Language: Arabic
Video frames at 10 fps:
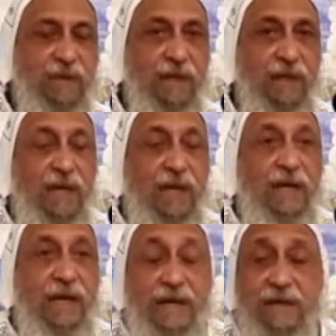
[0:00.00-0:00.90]

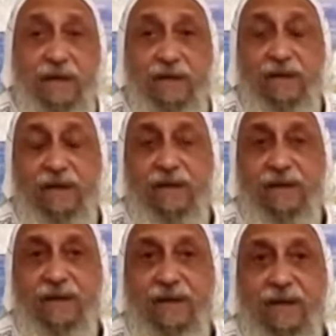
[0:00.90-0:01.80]
لكن
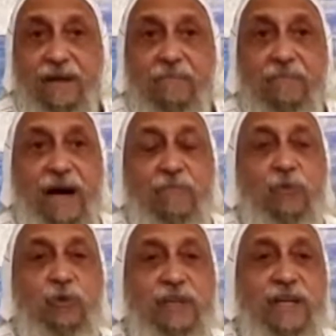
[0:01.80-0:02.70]

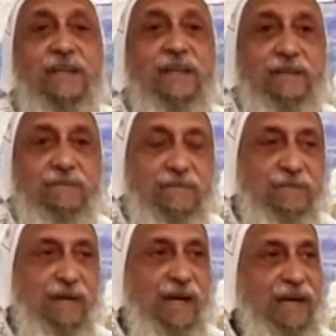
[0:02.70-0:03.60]
معمودية
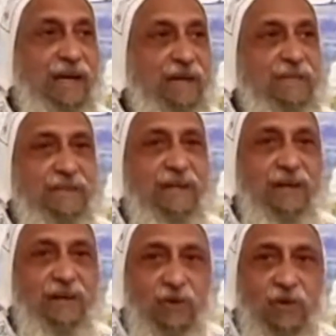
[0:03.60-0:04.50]
المسيح اللي
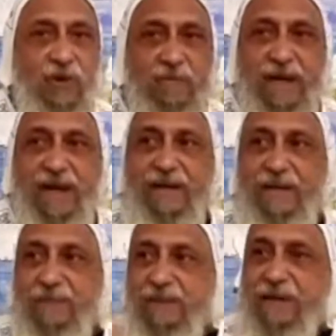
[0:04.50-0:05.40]
هو بقى احنا
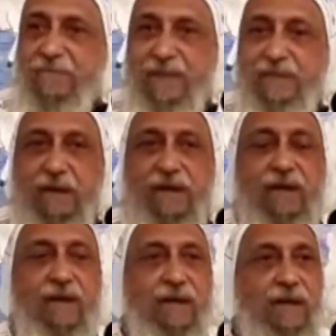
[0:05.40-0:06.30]
بنتعمدها
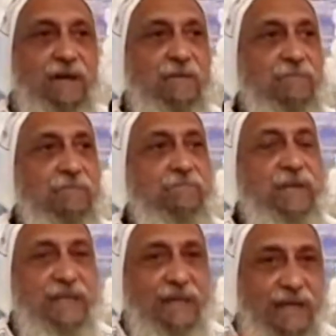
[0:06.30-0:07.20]
من
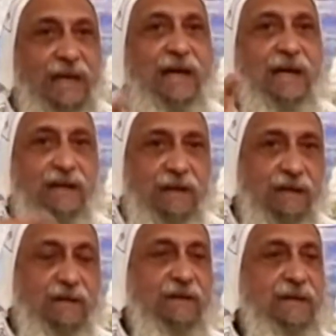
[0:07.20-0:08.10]
خلال
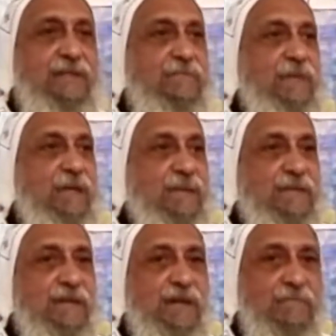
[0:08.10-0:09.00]
اسم
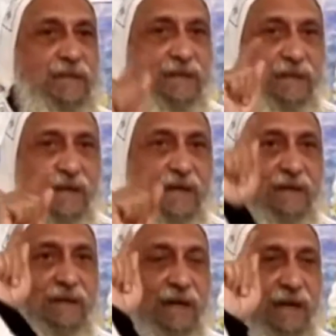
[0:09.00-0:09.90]
المسيح من خلال
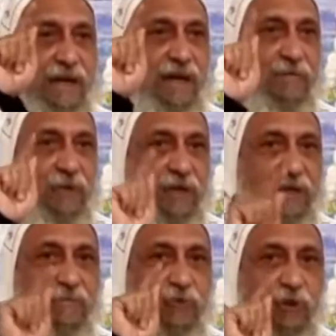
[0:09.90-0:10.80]
الاب
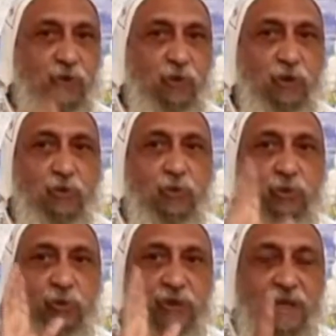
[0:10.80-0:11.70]
والابن والروح
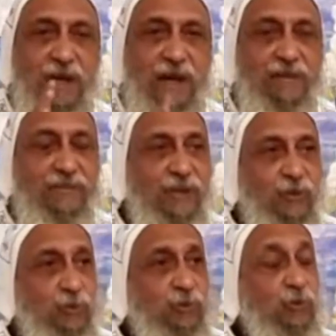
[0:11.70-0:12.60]
القدس
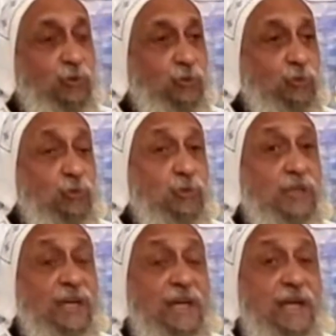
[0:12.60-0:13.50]
الثالوث القدوس
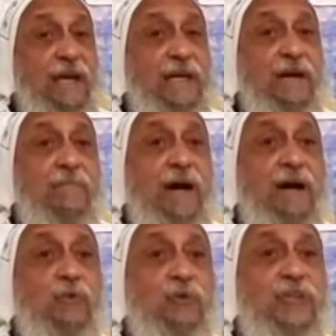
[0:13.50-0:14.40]
هي
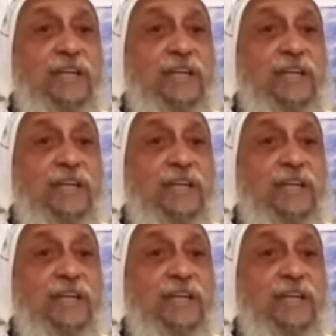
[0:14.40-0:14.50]
معموديه